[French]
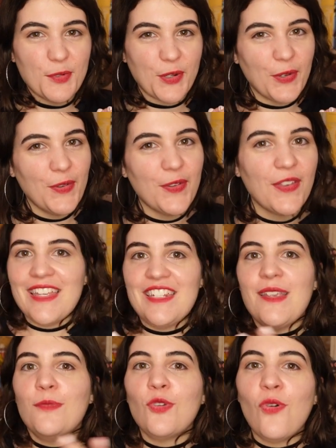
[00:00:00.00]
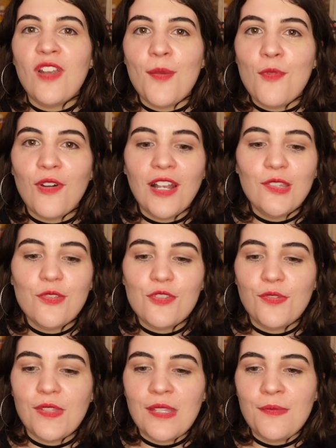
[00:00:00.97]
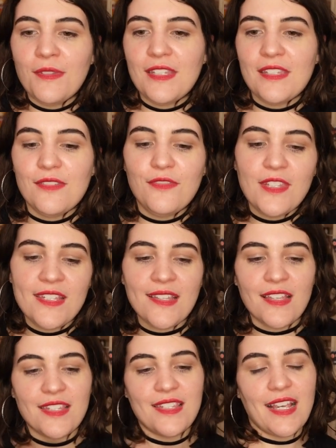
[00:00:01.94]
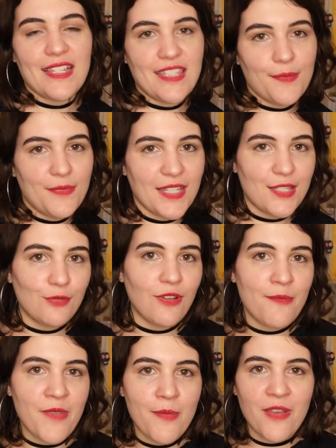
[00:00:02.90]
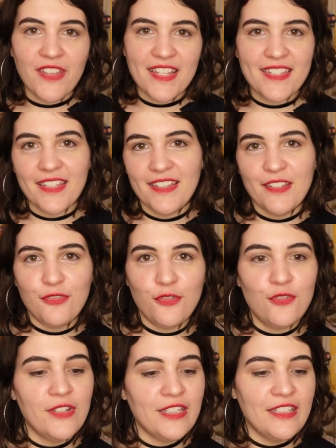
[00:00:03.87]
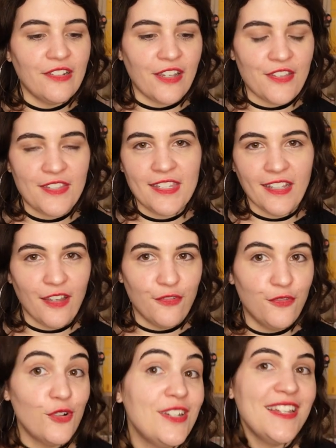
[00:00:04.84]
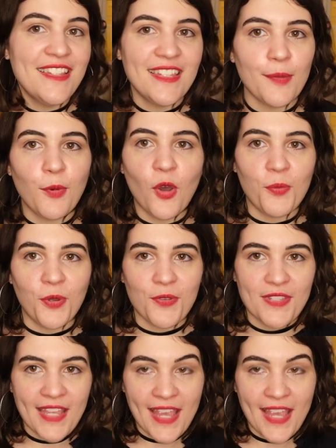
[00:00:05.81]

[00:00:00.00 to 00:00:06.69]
pour eux. J'aime trop la morale de ce qui vise à s'accepter soi-même avec ses défauts et de réussir à voler de ses propres